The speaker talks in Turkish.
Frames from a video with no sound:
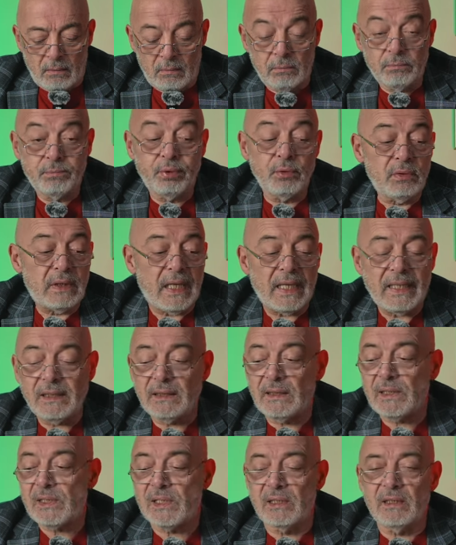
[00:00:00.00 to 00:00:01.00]
Bunun her
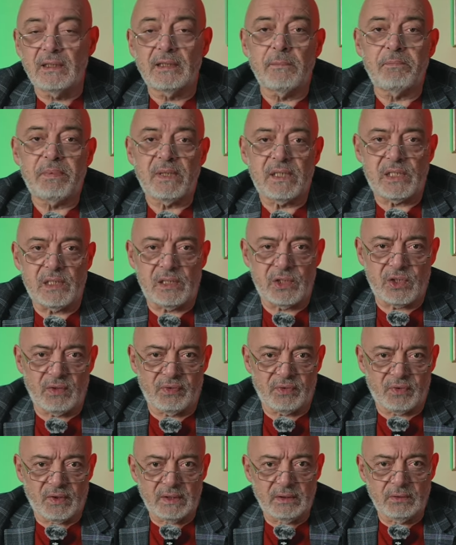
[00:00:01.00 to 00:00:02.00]
ikisinde de piksel
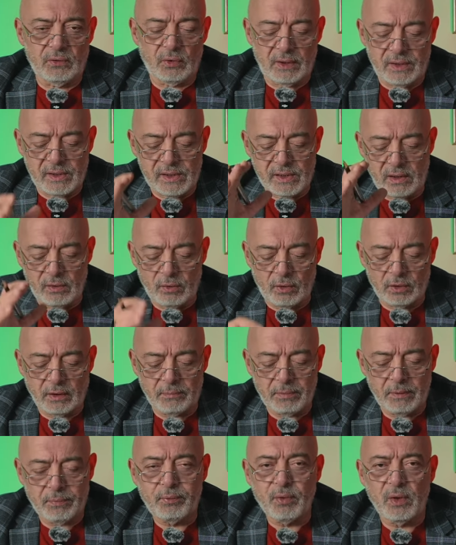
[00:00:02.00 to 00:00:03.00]
shift var. Dolayısıyla
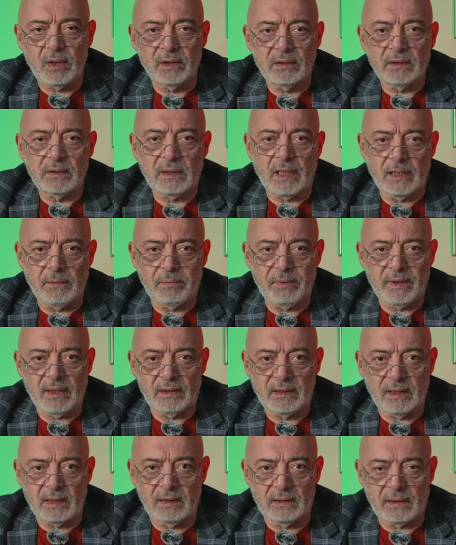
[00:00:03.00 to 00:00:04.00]
orada bir puan kaybı
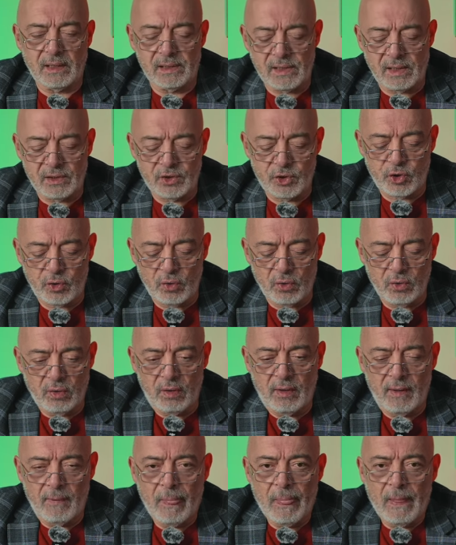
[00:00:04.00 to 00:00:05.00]
ya da kazancı
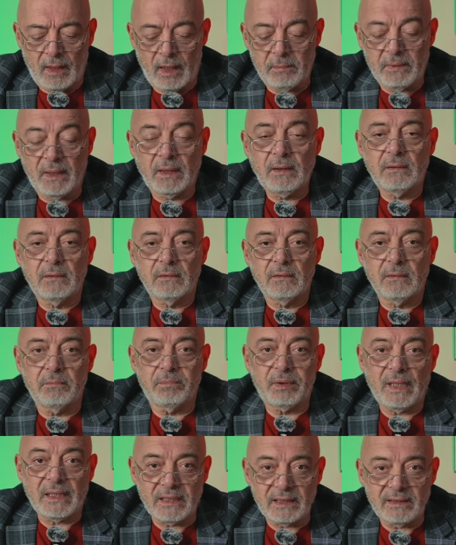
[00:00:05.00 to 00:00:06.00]
yok. Ama
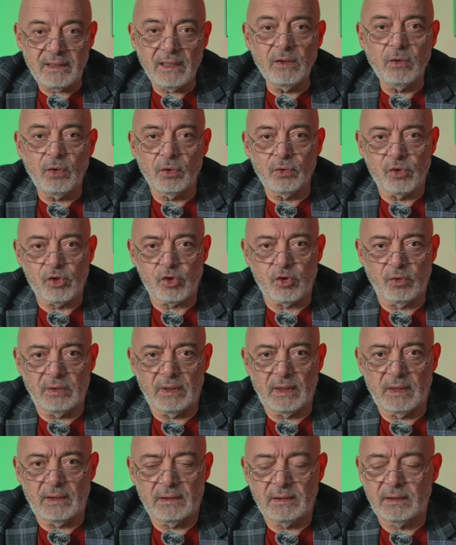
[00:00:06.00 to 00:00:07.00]
Bracketing
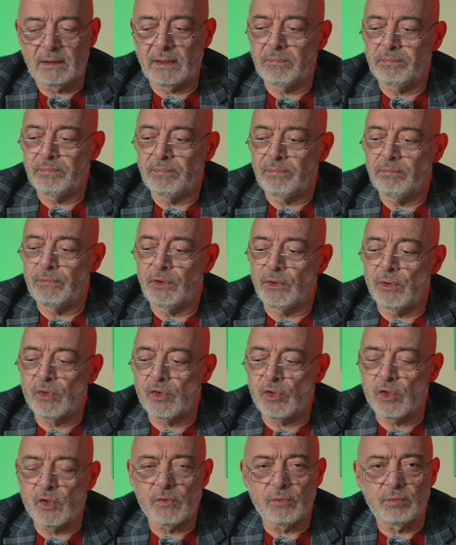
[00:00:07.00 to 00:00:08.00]
konusunda ki
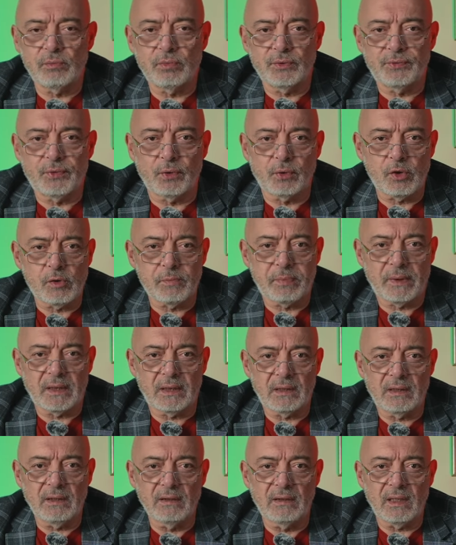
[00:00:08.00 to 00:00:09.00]
biliyorsunuz bu Focus
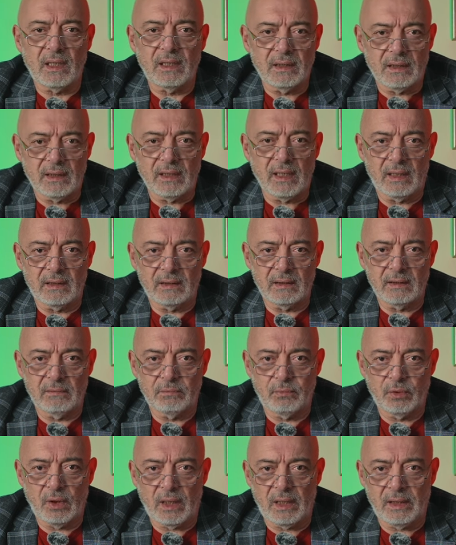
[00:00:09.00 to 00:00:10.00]
Bracketing daha yeni geldi
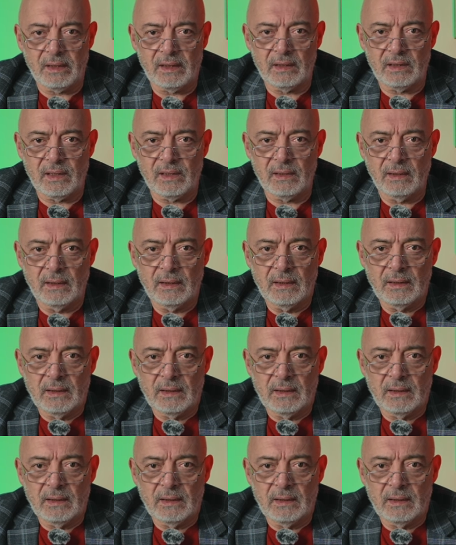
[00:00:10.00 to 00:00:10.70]
bu A7